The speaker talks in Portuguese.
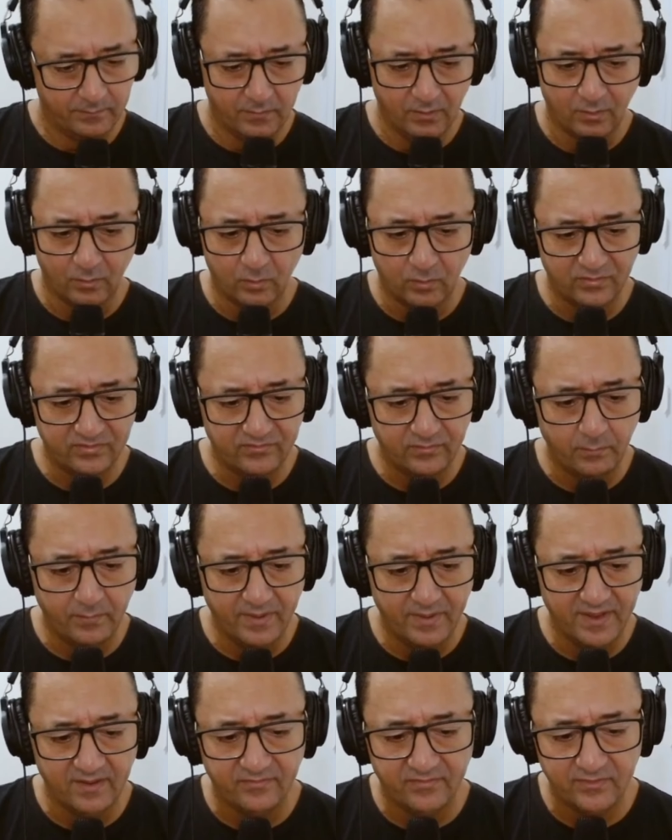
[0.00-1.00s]
Pô,
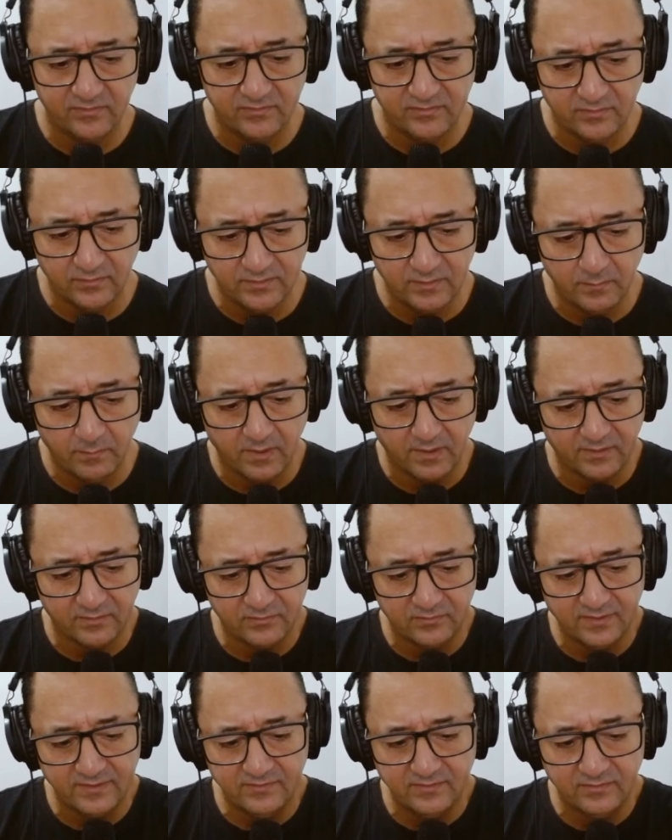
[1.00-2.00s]
custo-benefício show de bola.
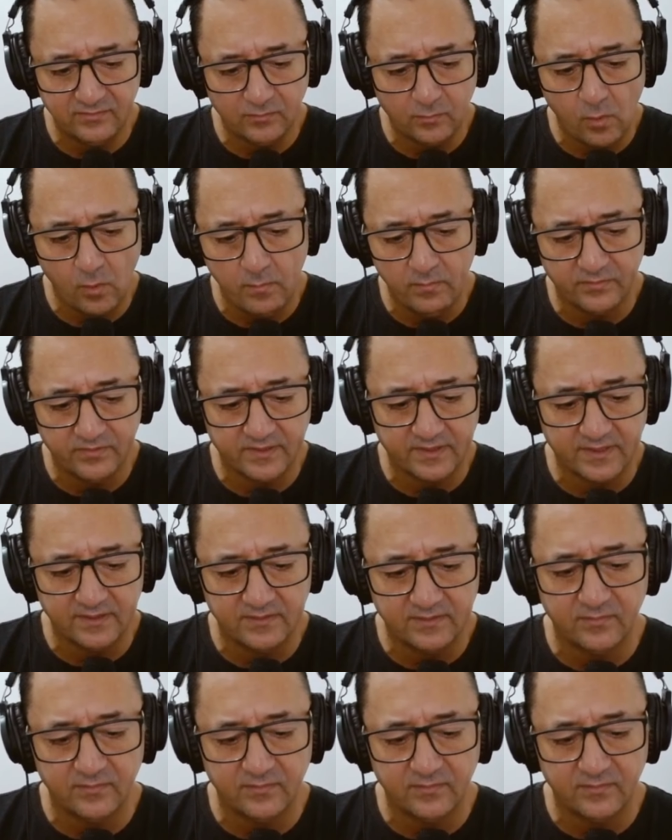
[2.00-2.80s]
Só esses combos aqui,